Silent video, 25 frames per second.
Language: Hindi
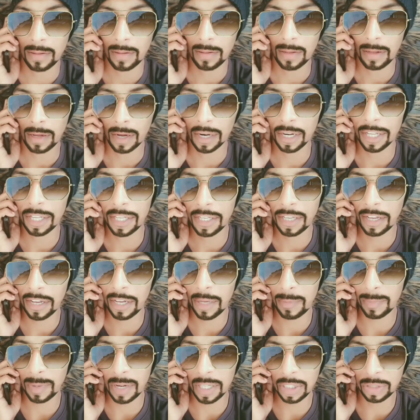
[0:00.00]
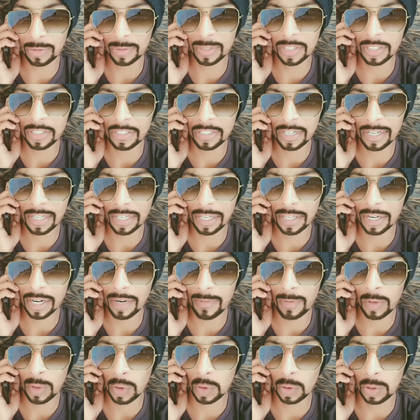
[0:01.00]
हाँ ठीक है कल पाँच बजे जलाएंगे
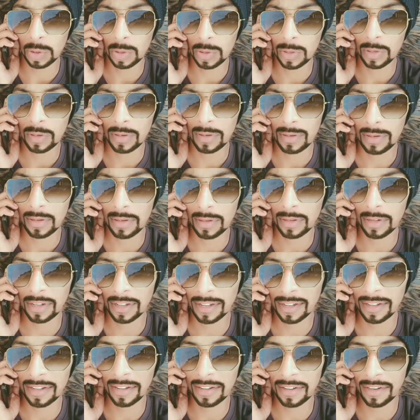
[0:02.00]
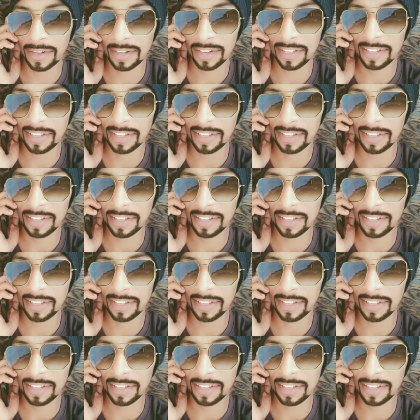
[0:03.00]
रावण को हाँ हाँ ठीक